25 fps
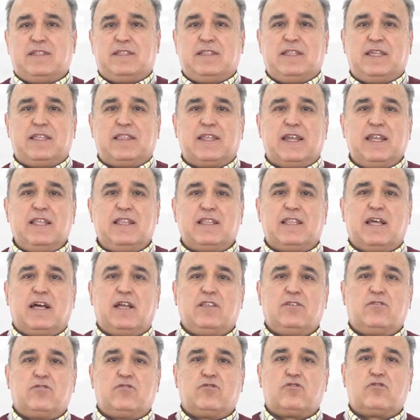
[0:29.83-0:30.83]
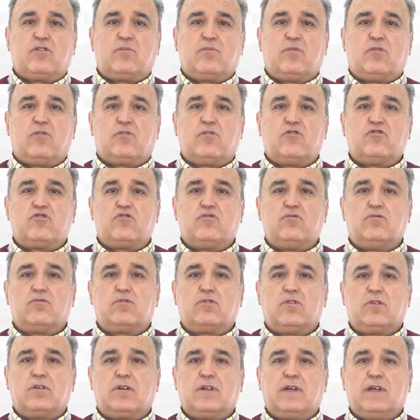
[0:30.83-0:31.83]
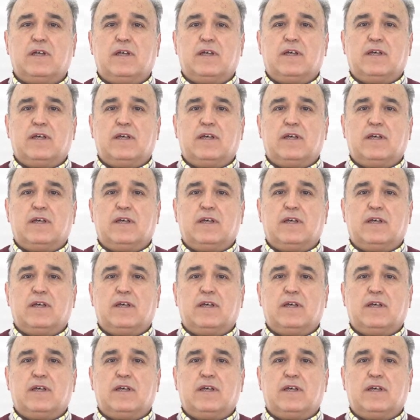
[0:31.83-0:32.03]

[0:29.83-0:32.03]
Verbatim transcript: de 30 años como consultor